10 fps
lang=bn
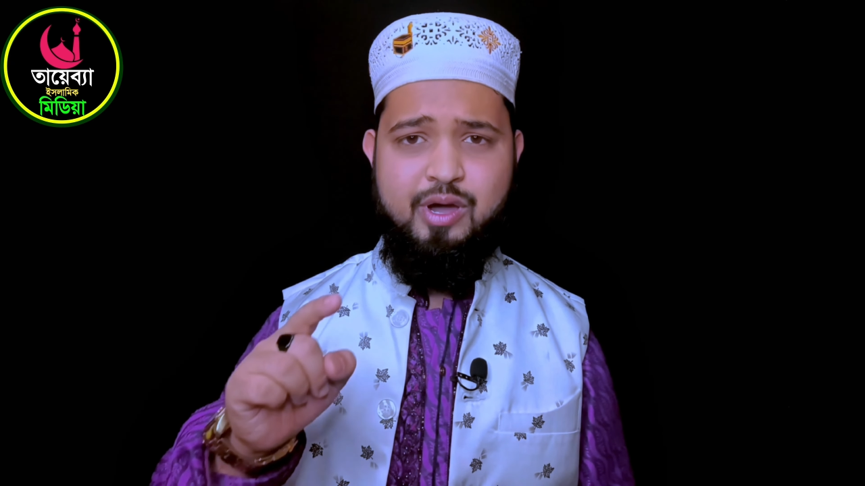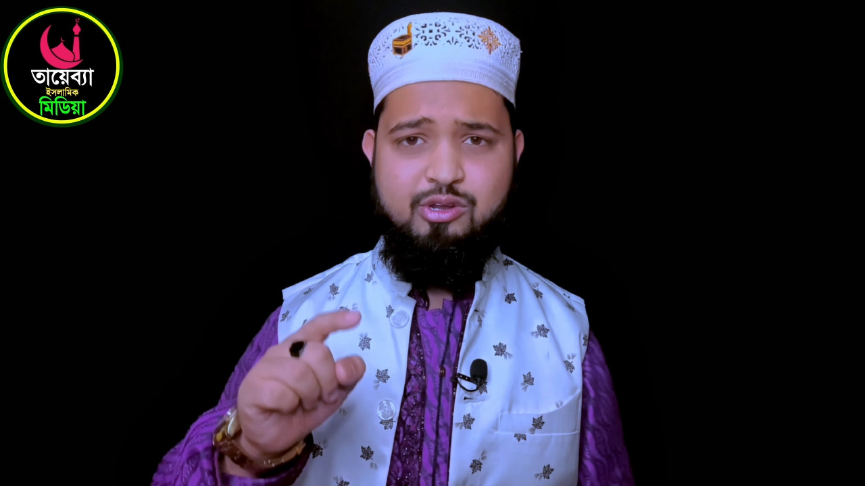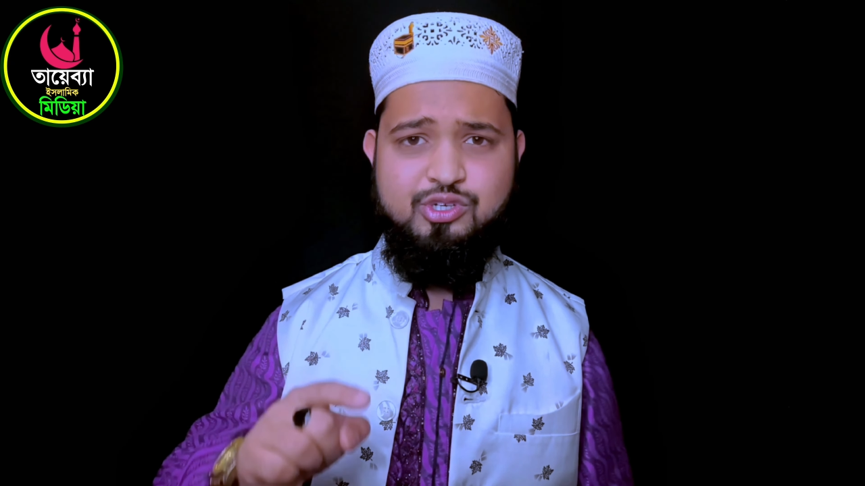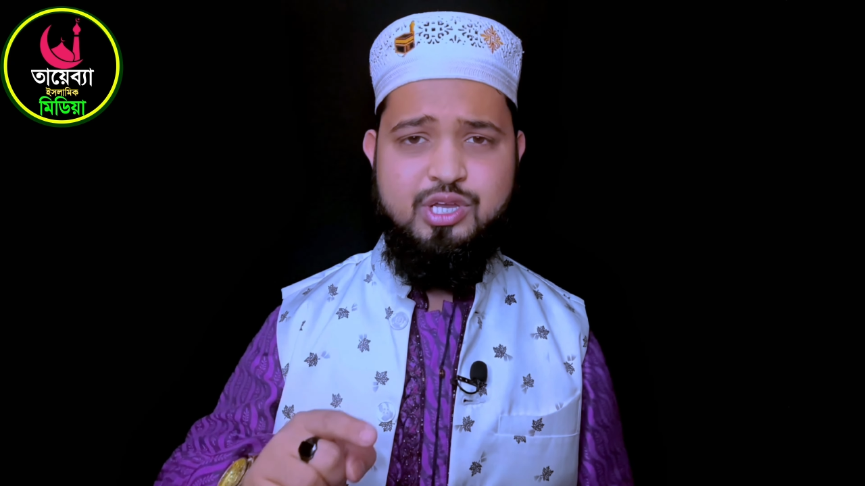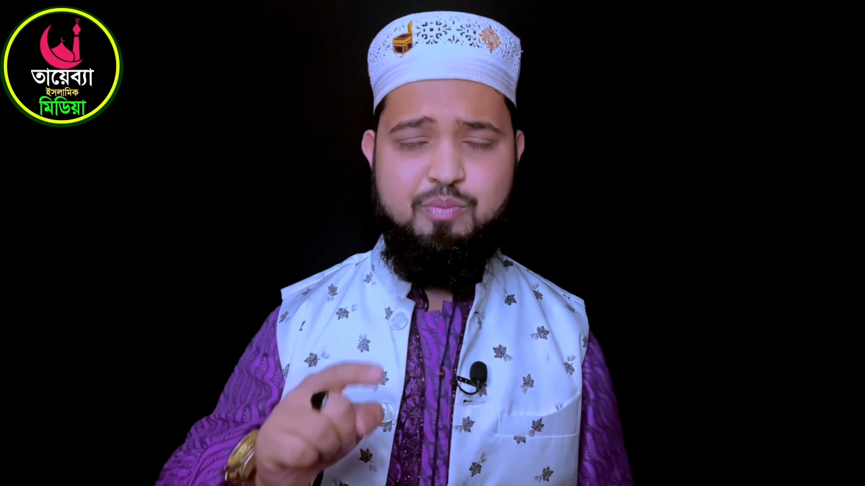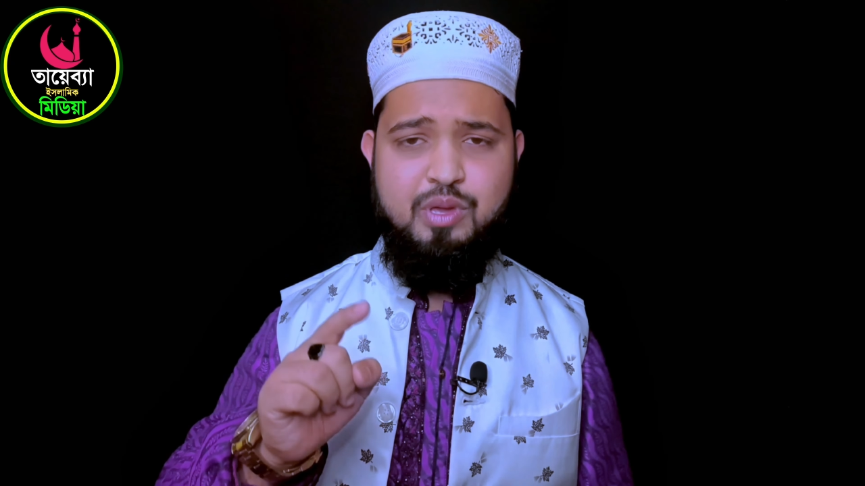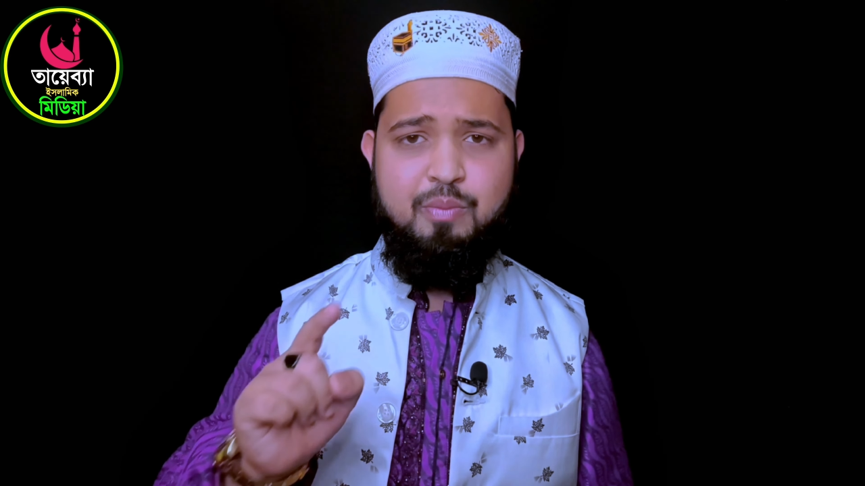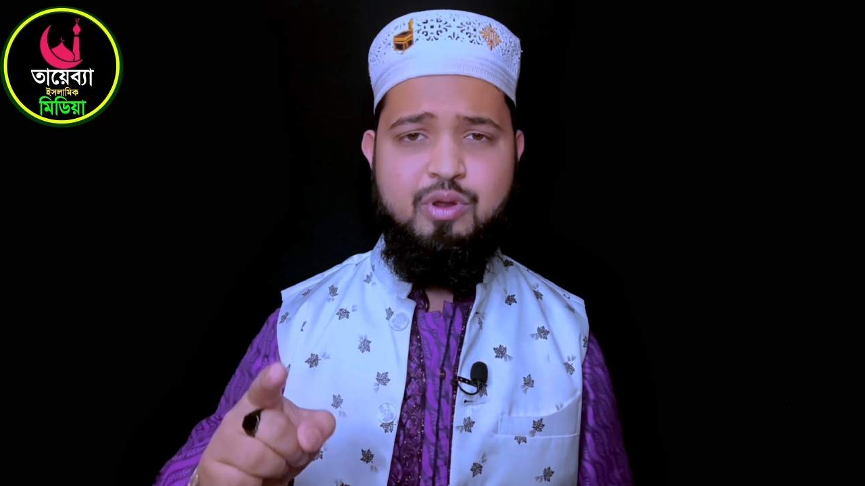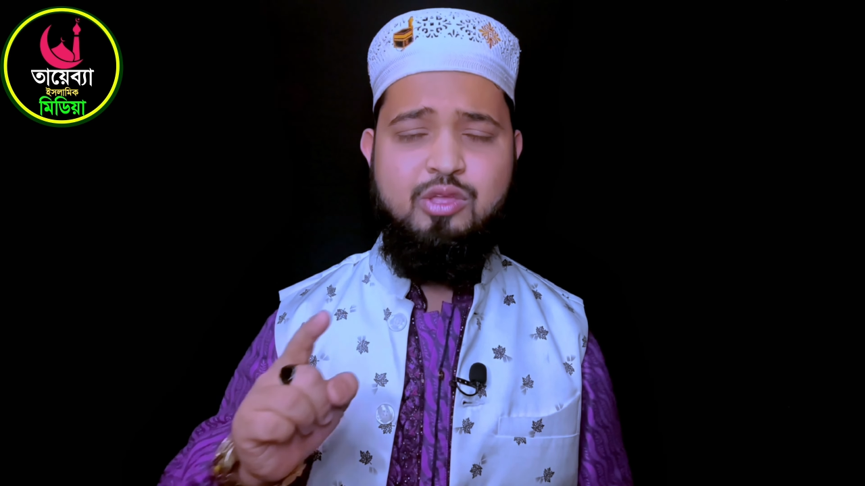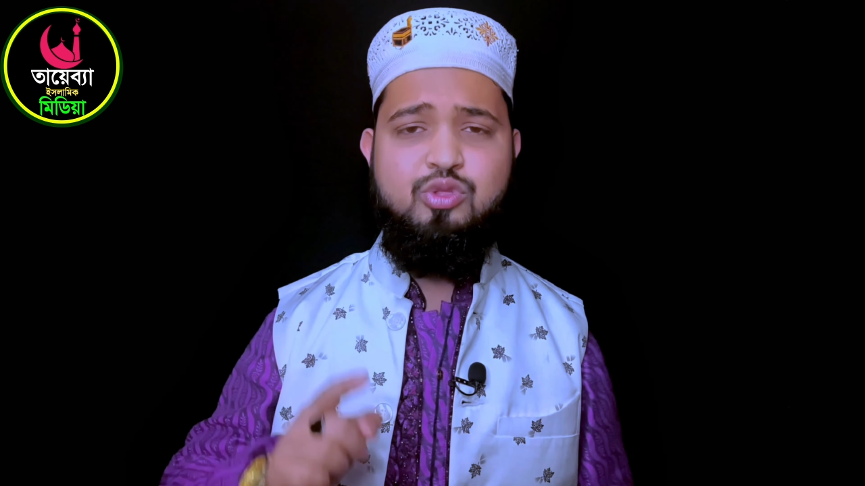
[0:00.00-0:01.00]
মানুষকে
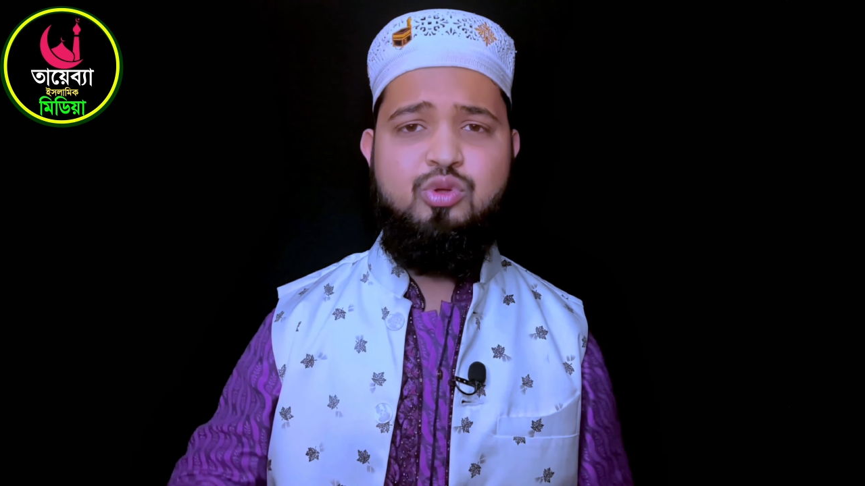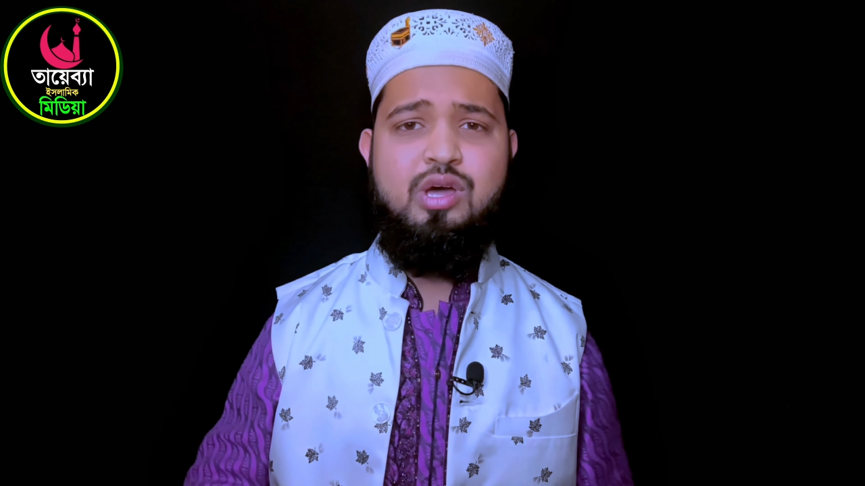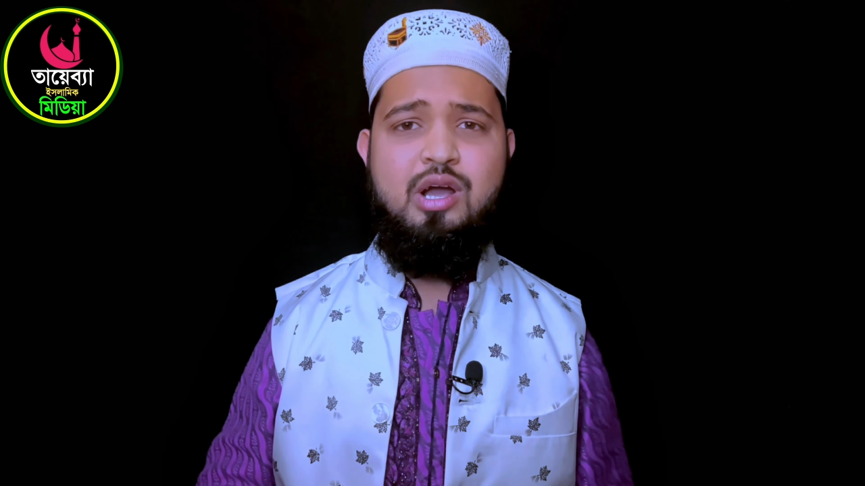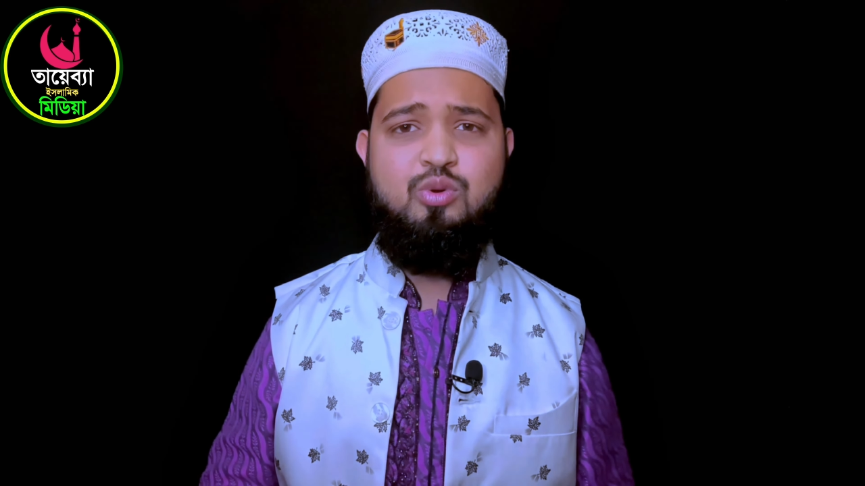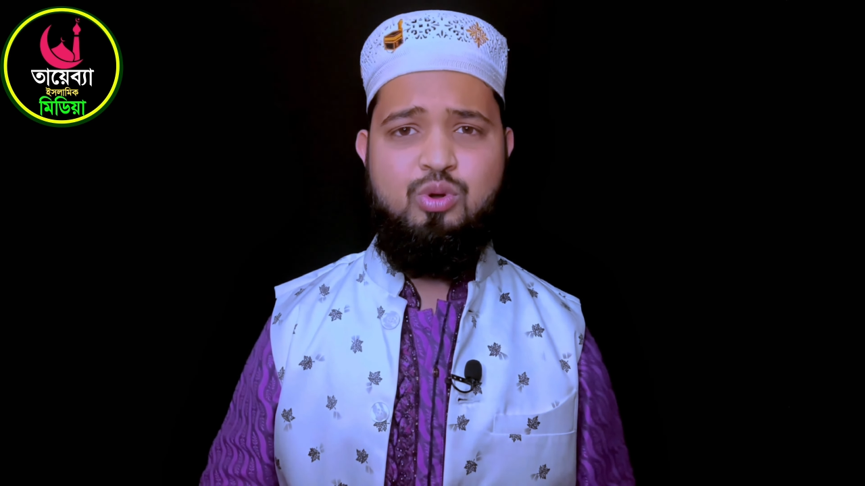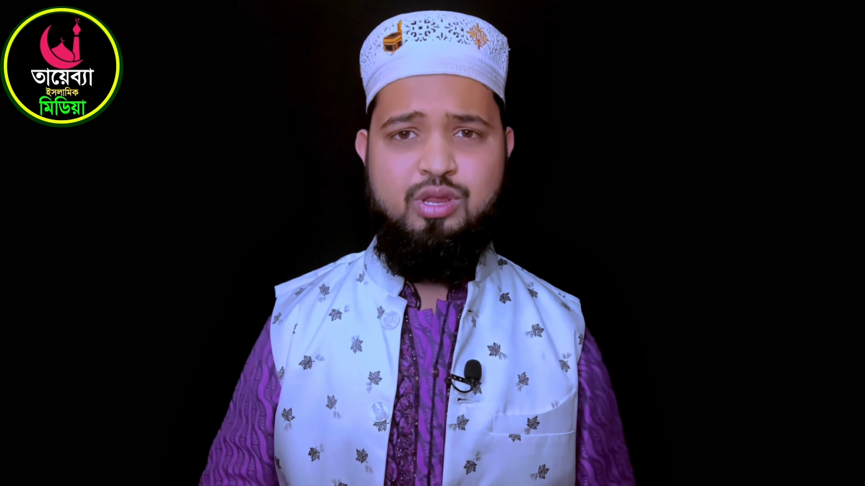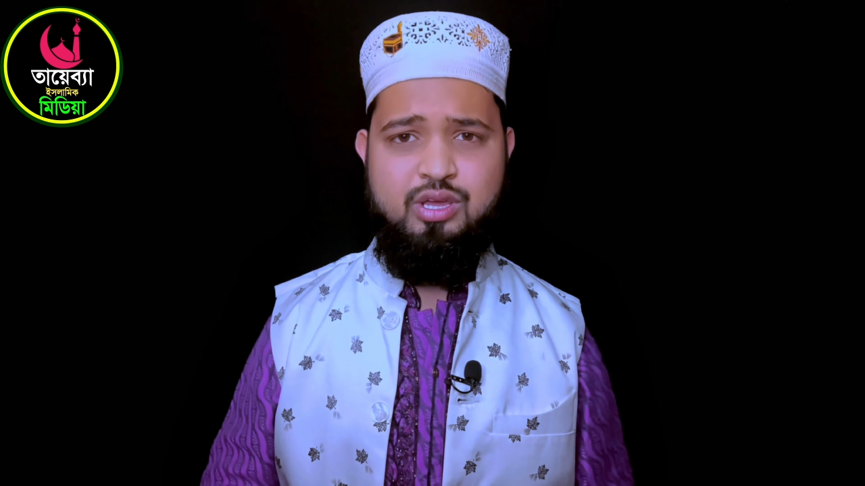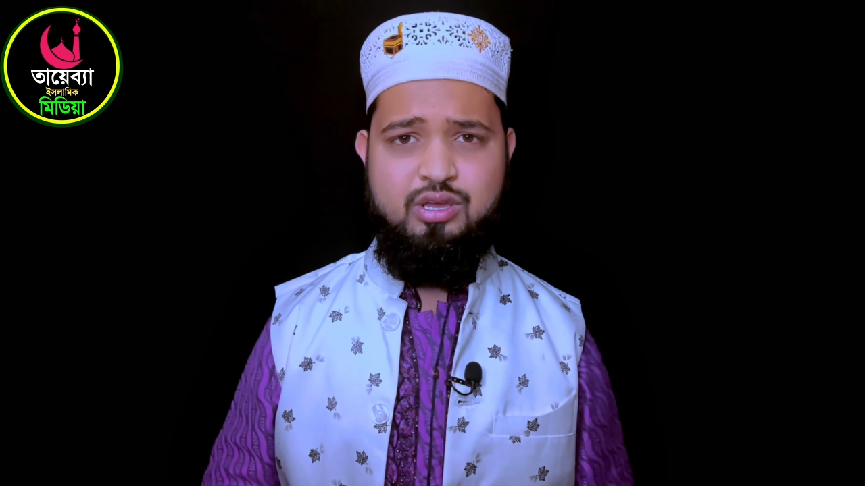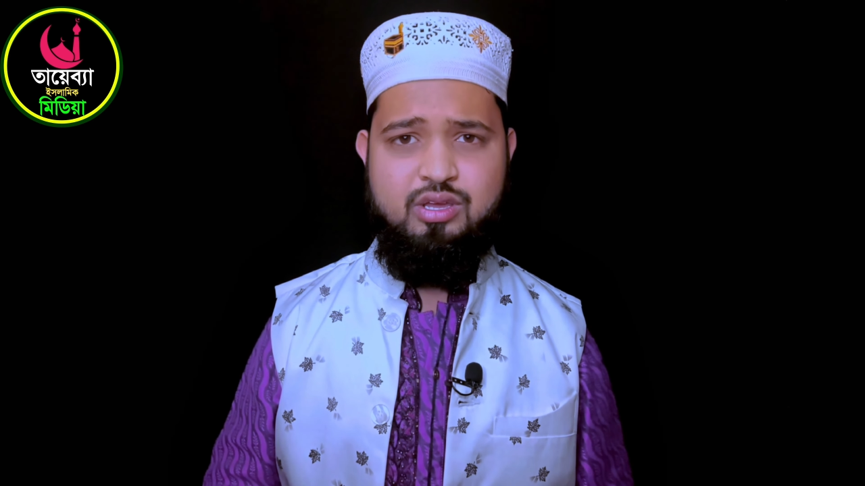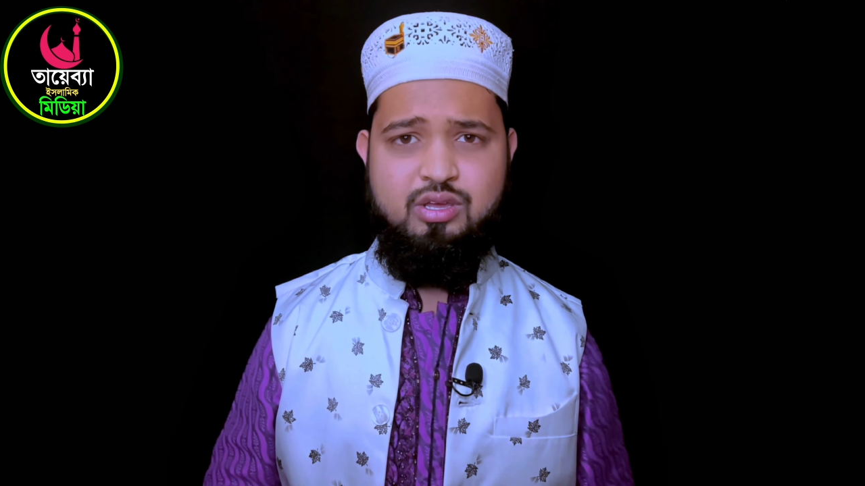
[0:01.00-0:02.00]
বিভ্রান্ত না করে